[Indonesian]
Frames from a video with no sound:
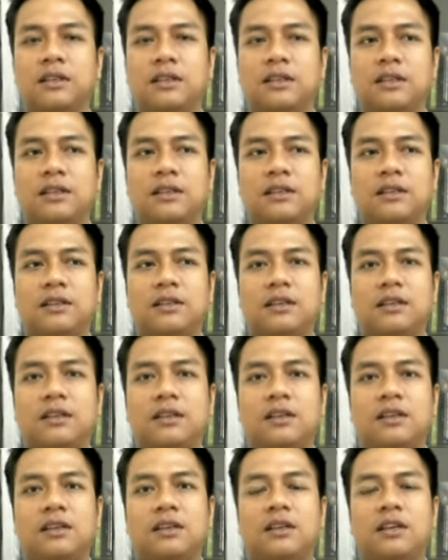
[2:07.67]
Jadi
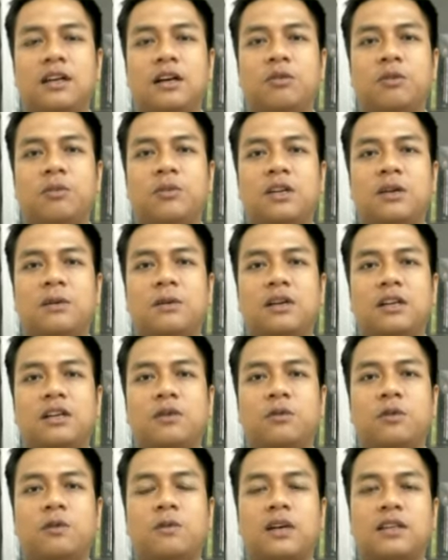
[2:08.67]
kami
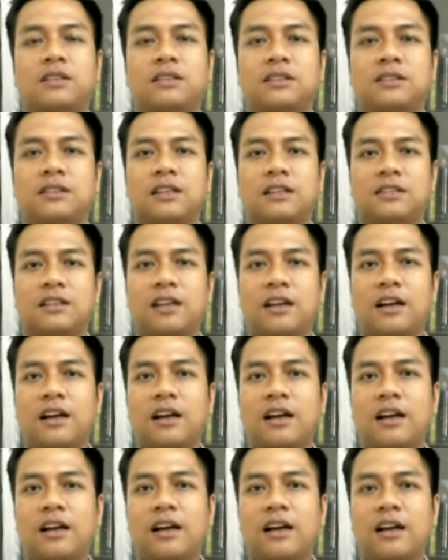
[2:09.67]
mendapatkan informasi
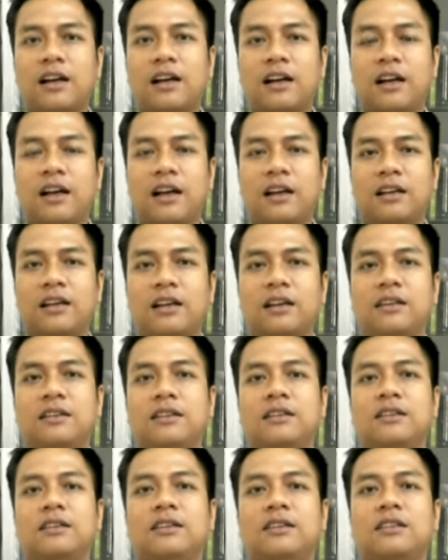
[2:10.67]
tersangka ada
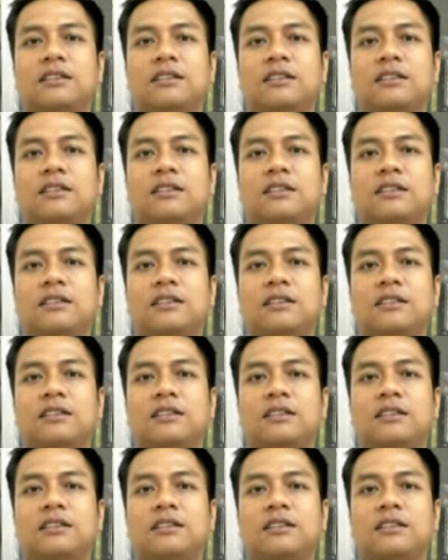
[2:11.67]
di